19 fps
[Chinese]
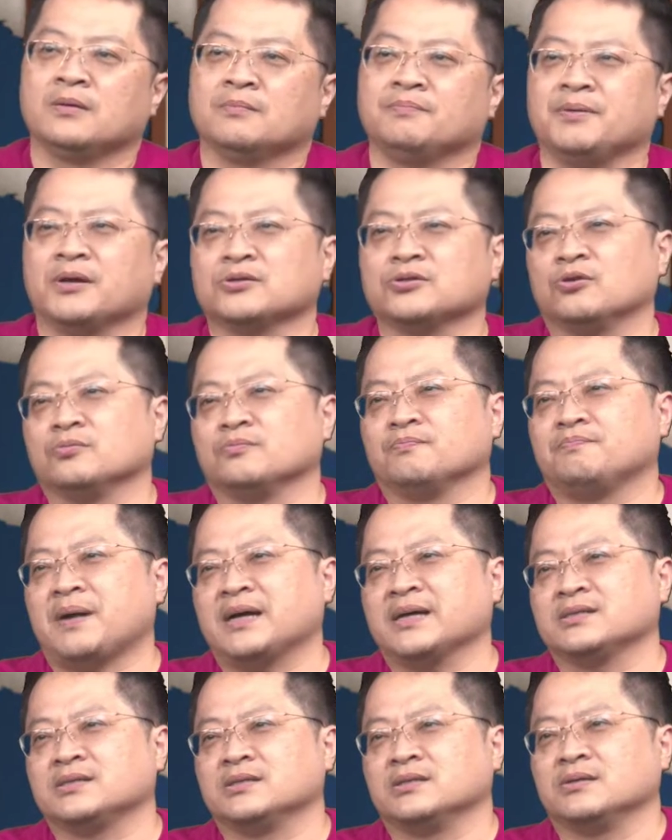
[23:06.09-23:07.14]
标种八
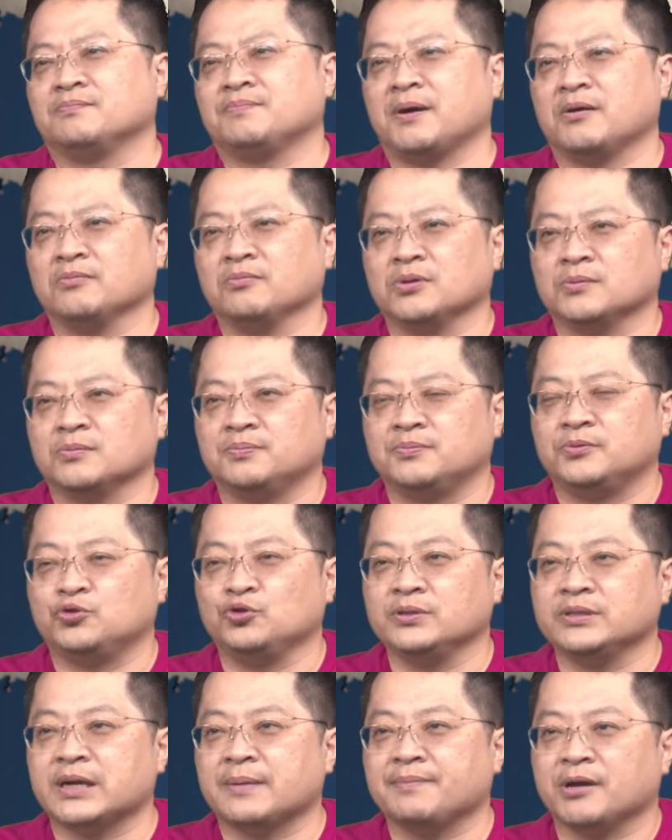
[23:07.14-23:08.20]
十标
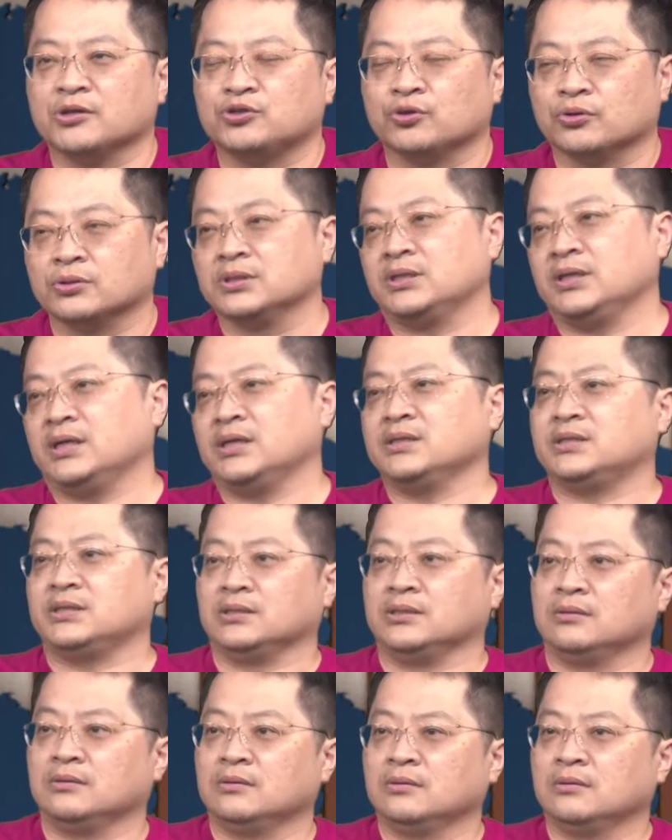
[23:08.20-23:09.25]
均价标九十点几，
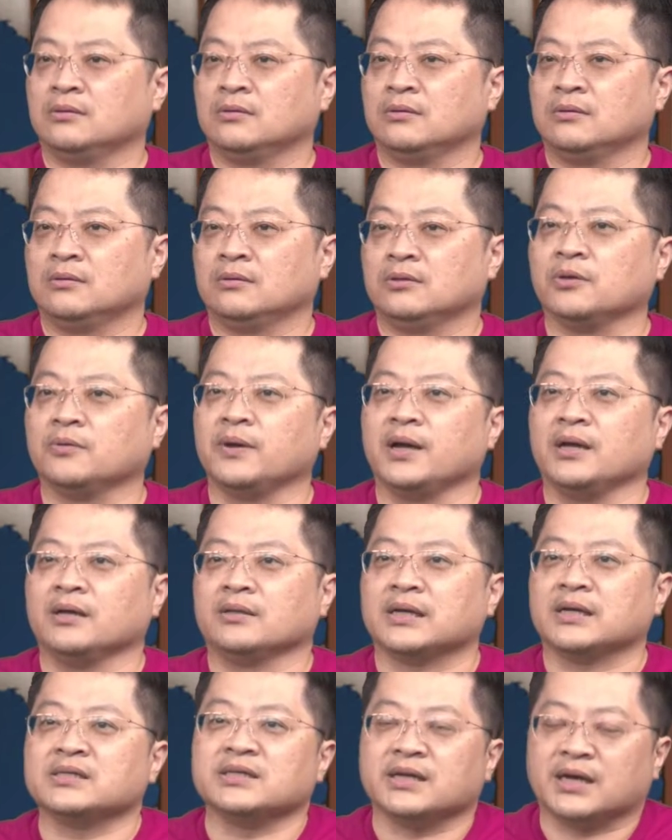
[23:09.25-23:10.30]
对不对？
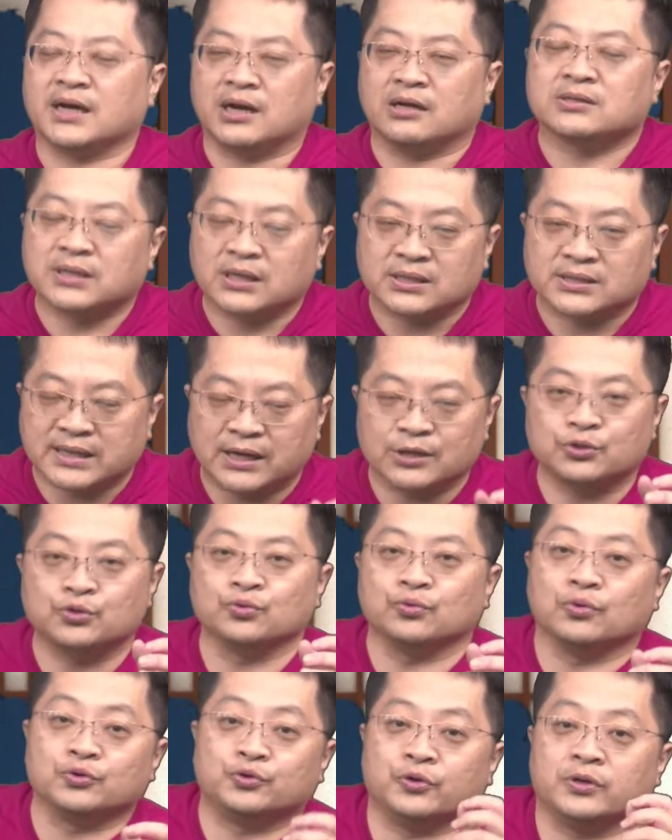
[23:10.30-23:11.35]
但是你看到这个张数，
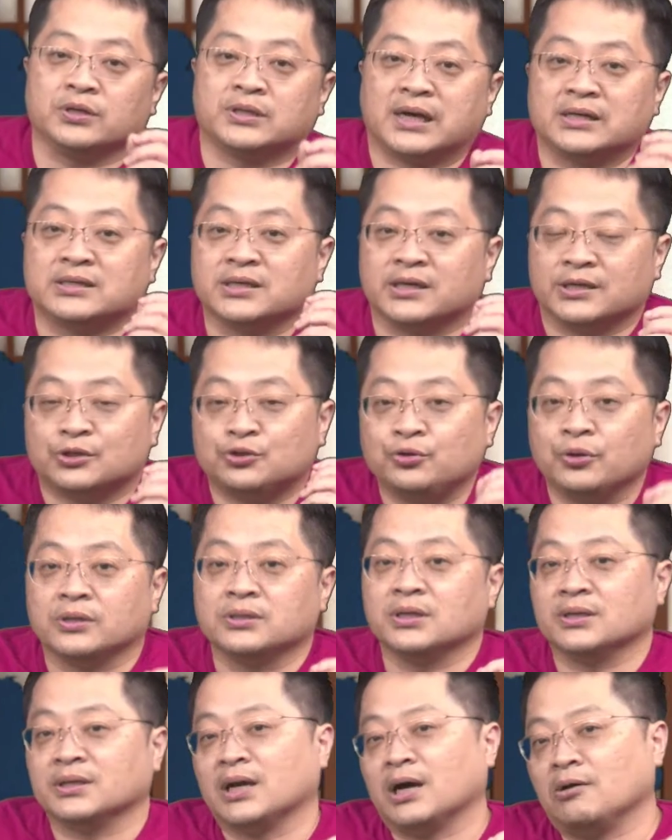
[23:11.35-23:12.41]
我觉得再次可以确
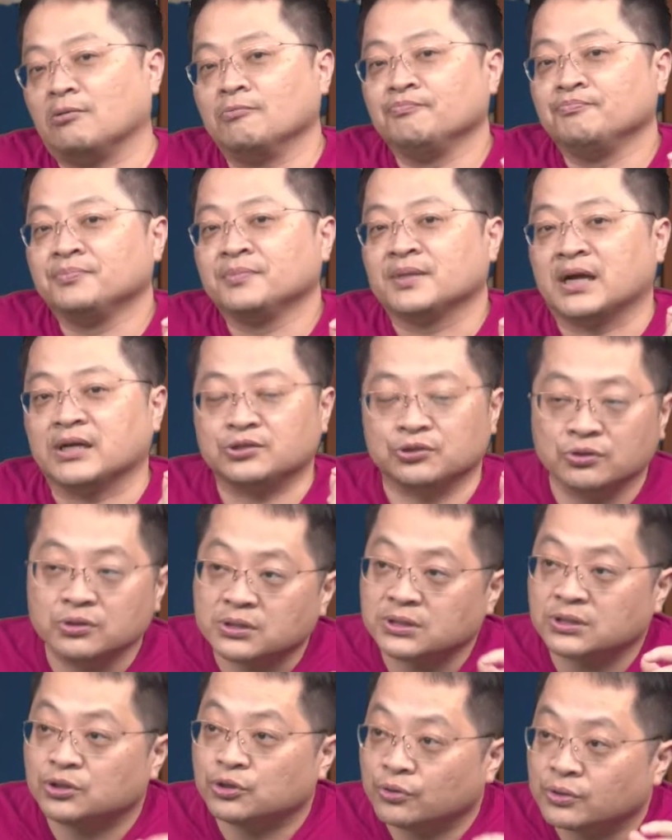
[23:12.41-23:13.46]
认到在九十
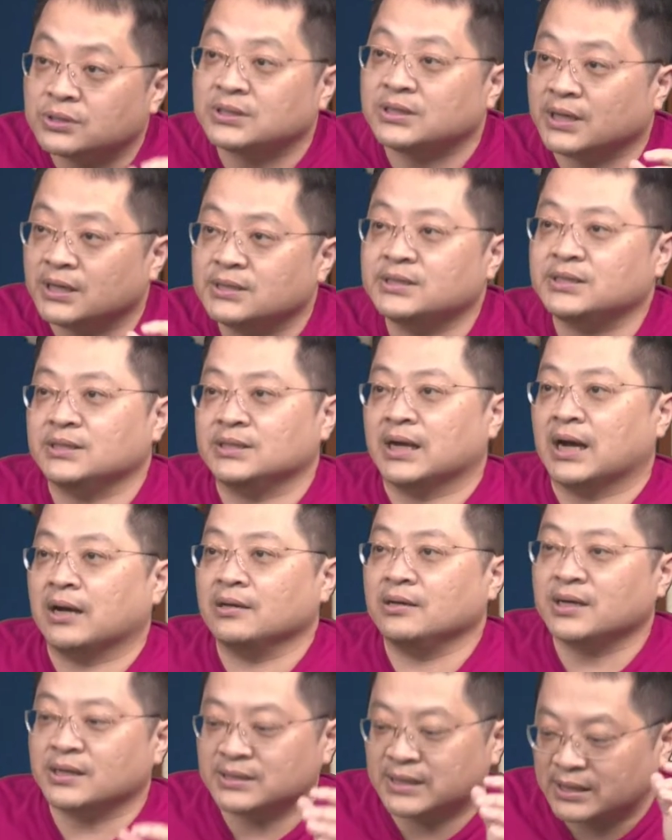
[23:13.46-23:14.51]
九十点几啊，应
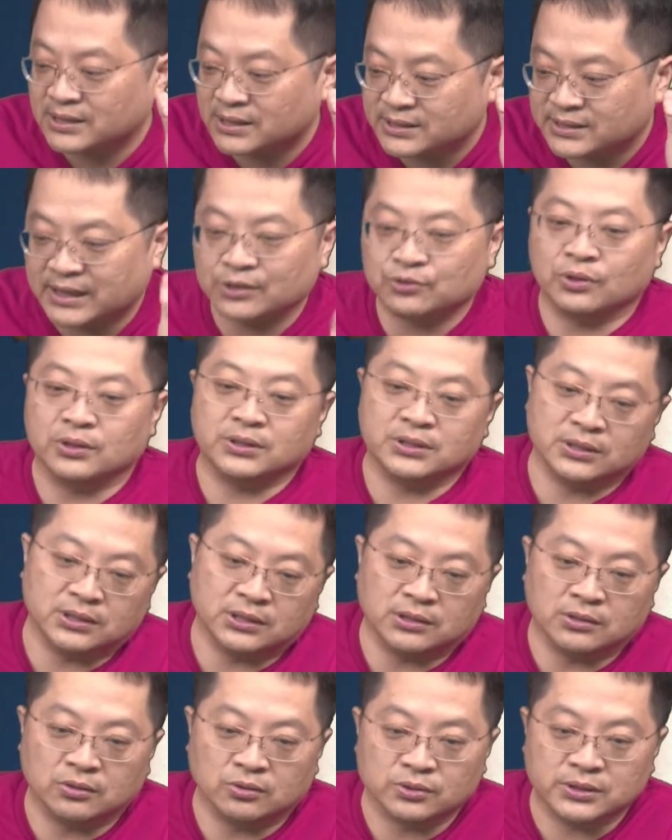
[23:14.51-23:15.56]
该是它的一个相对低点
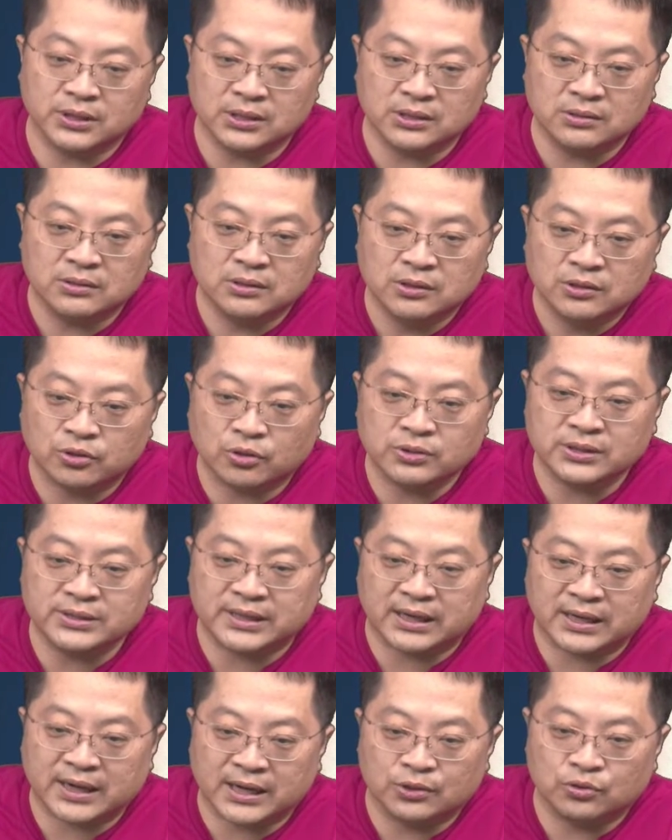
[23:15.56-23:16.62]
哦。今天东西
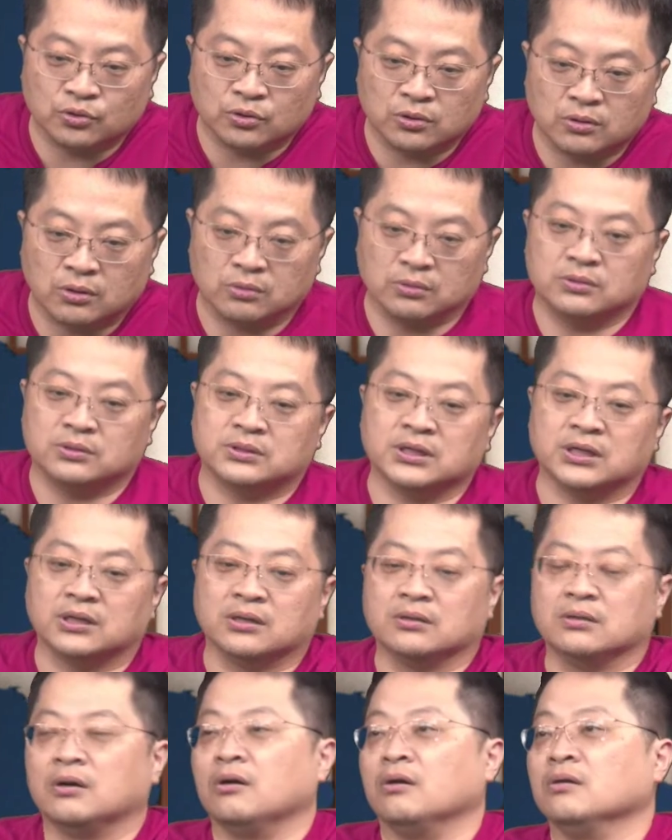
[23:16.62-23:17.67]
讲太多哦，这个
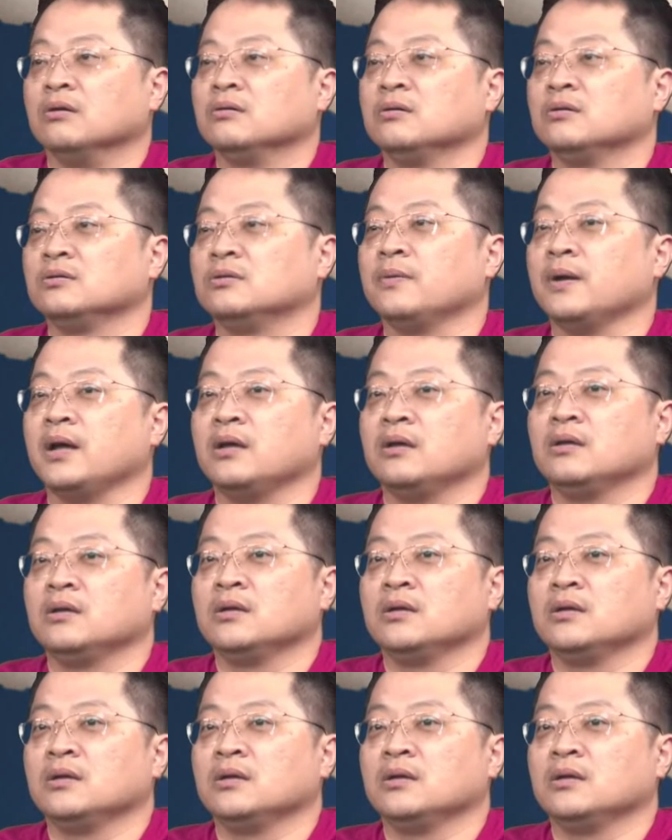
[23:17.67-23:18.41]
哦，对不对？